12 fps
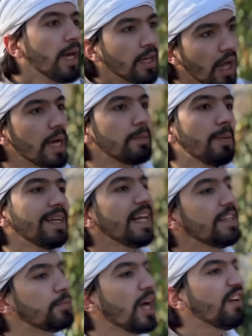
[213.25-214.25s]
يلا يا عباده انت
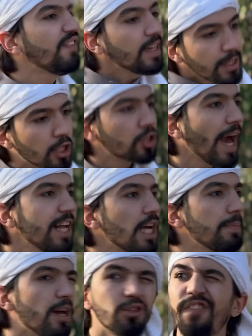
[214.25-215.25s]
بتعرفي تعي
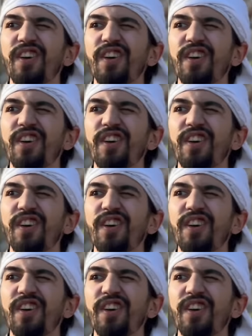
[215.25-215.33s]
جربي اشوف